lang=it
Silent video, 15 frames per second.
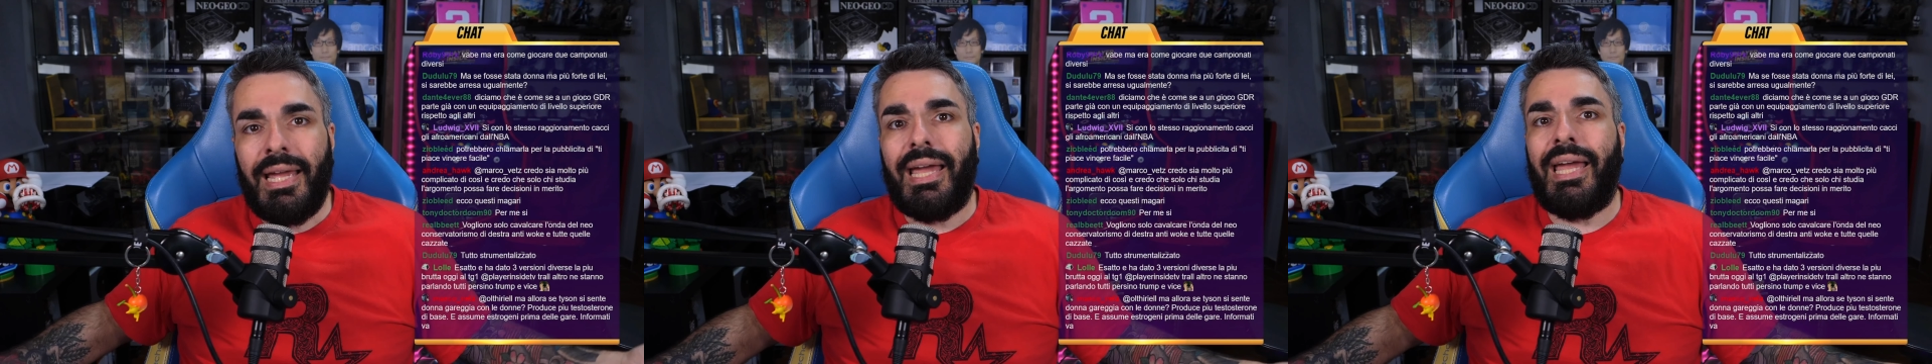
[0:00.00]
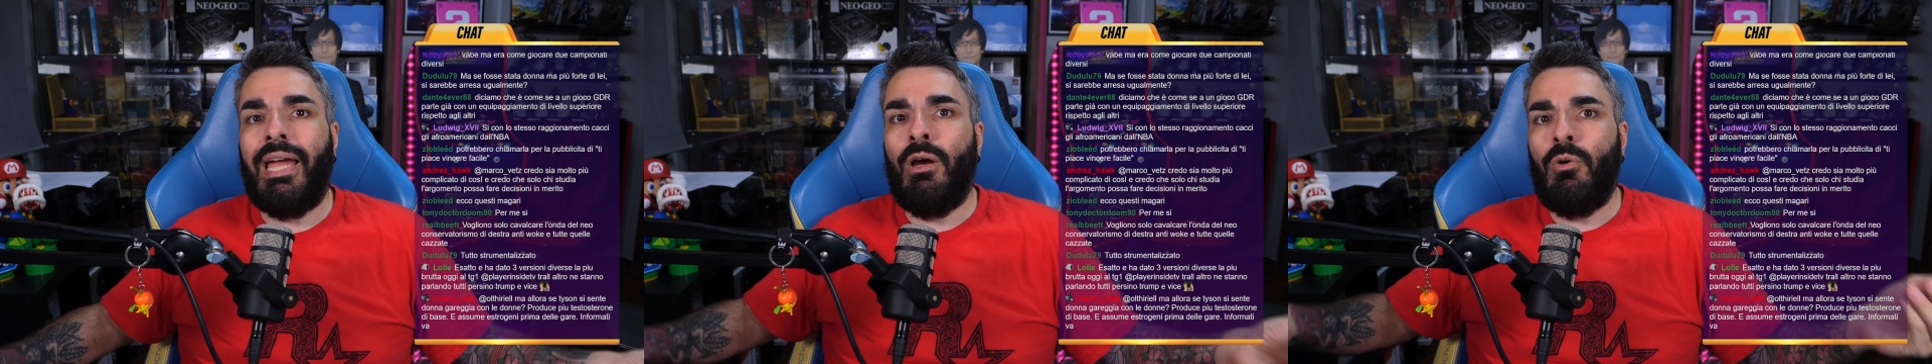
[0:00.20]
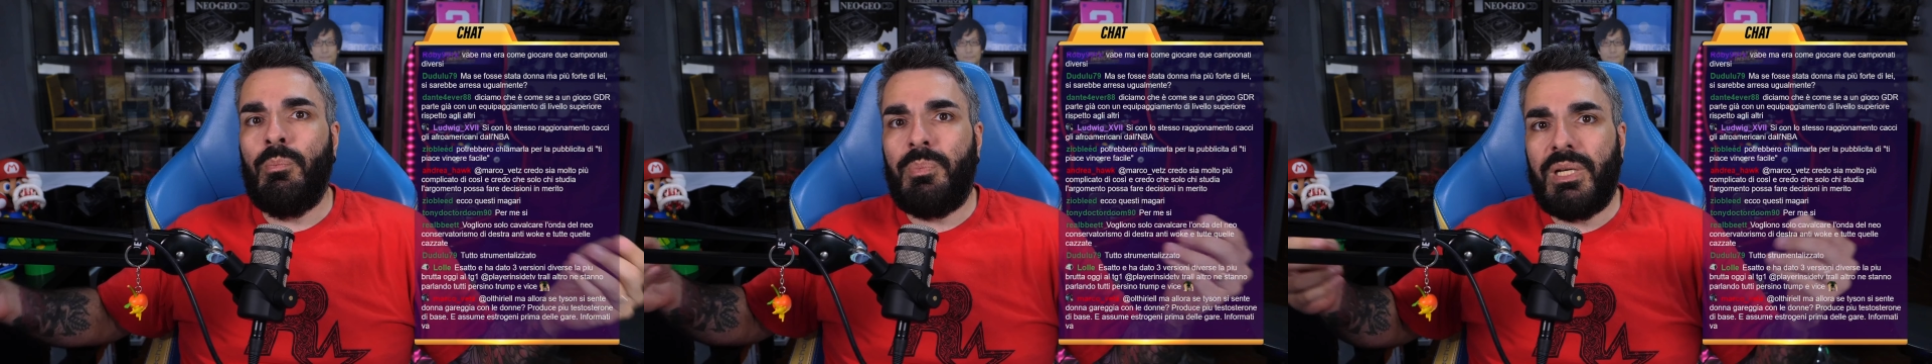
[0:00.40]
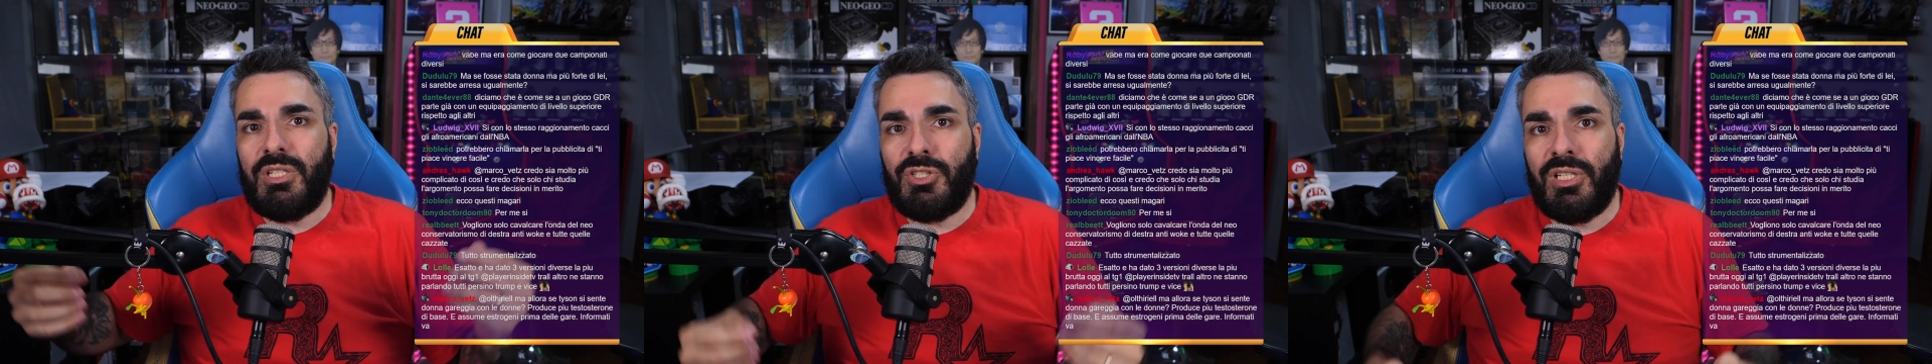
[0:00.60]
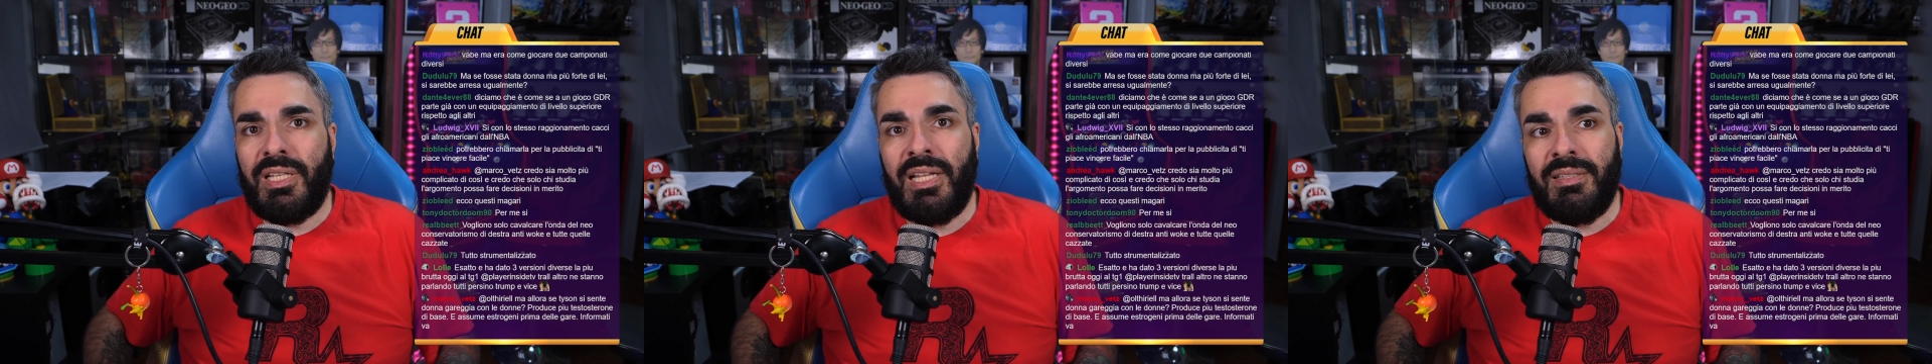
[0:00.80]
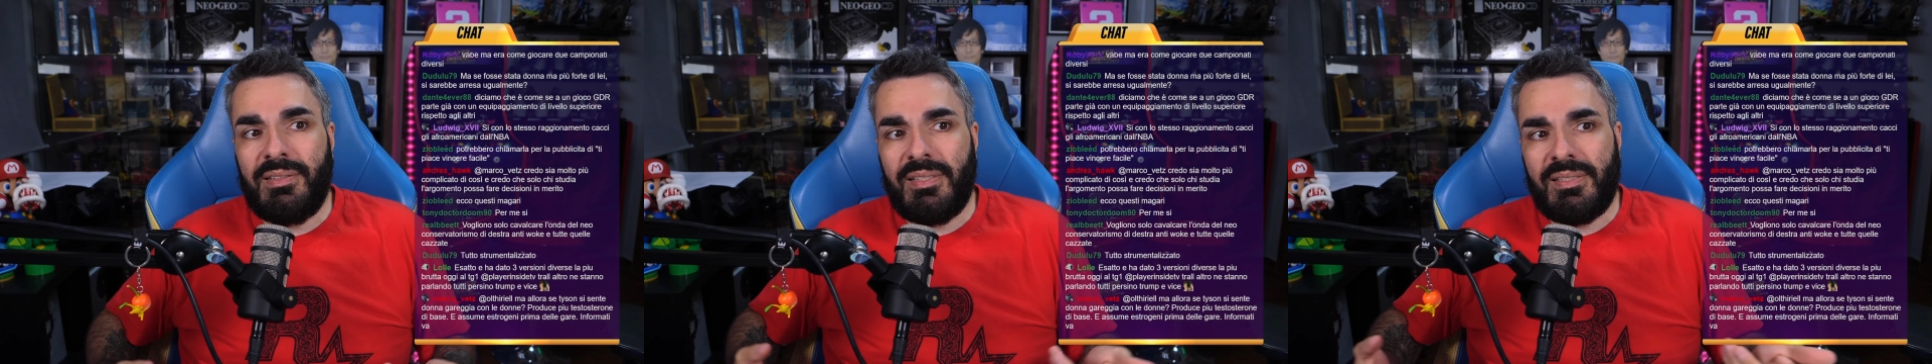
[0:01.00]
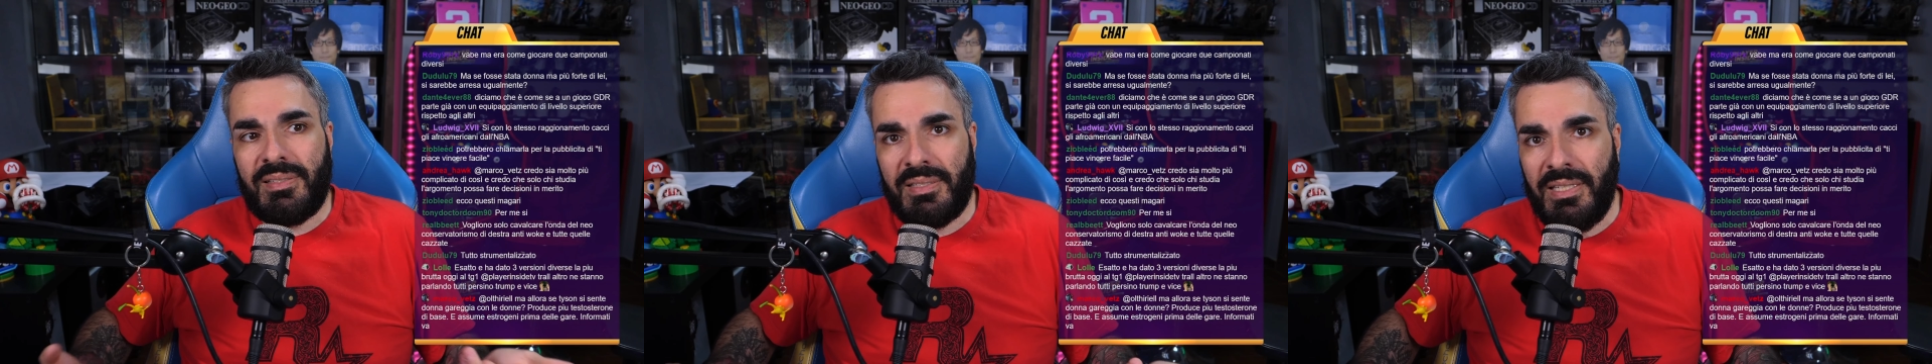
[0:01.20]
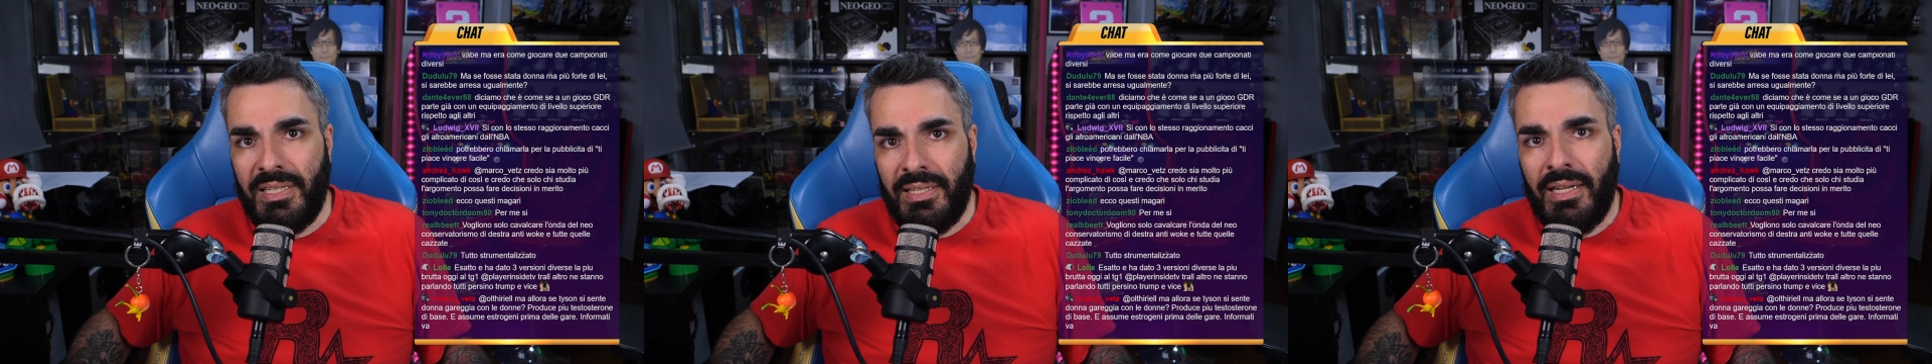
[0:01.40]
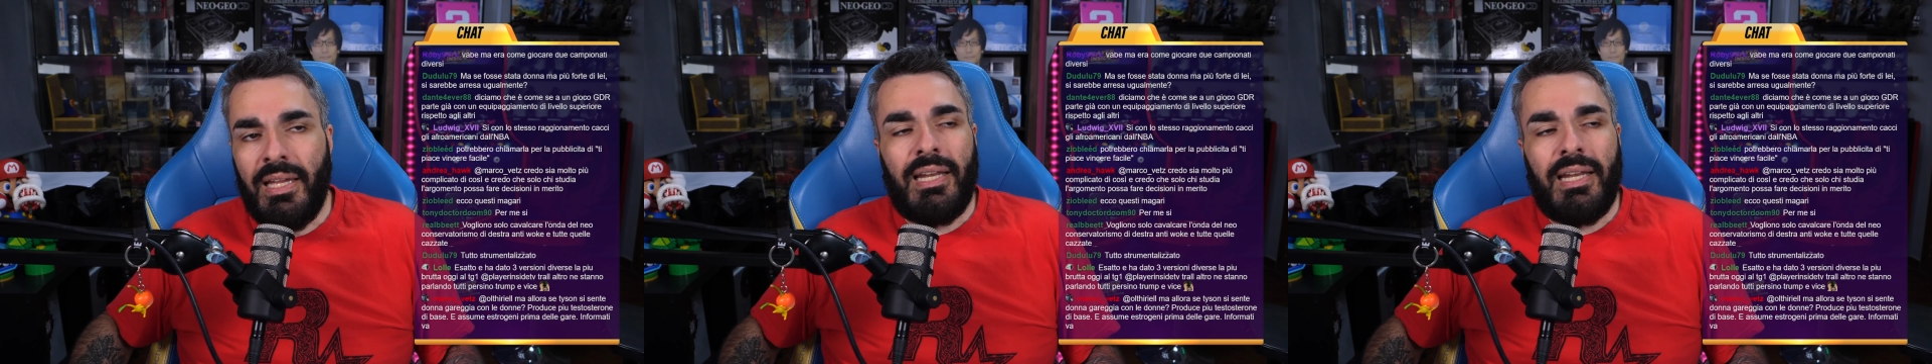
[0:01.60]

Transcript: È un precedente, sì.